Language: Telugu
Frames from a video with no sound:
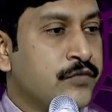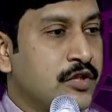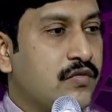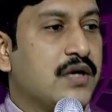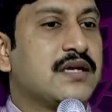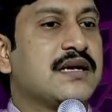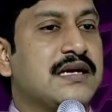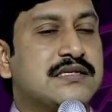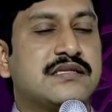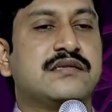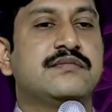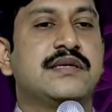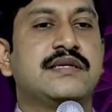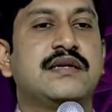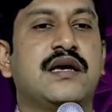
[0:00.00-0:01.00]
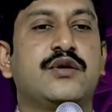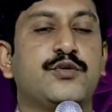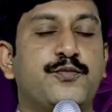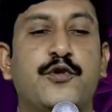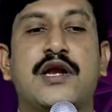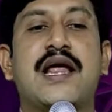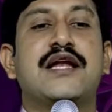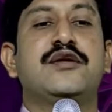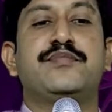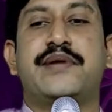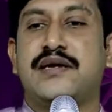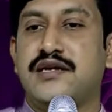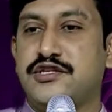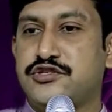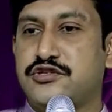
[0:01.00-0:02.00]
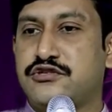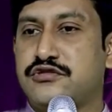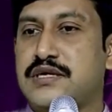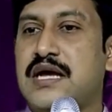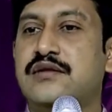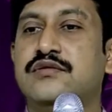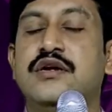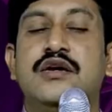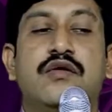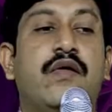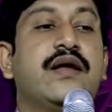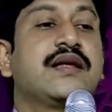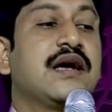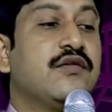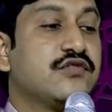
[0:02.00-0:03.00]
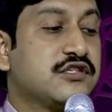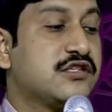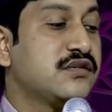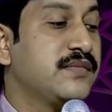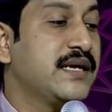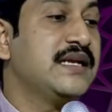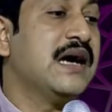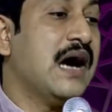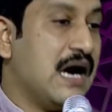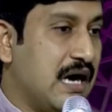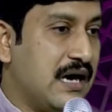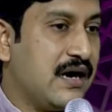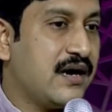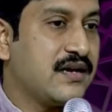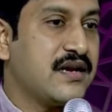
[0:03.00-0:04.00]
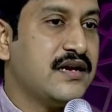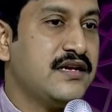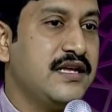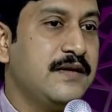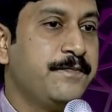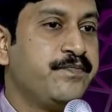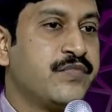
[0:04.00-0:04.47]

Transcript: వారు కష్టపడ్డారు పొలాన్ని పండించుకున్నారు వారికి అవసరమైన ఆహారాన్ని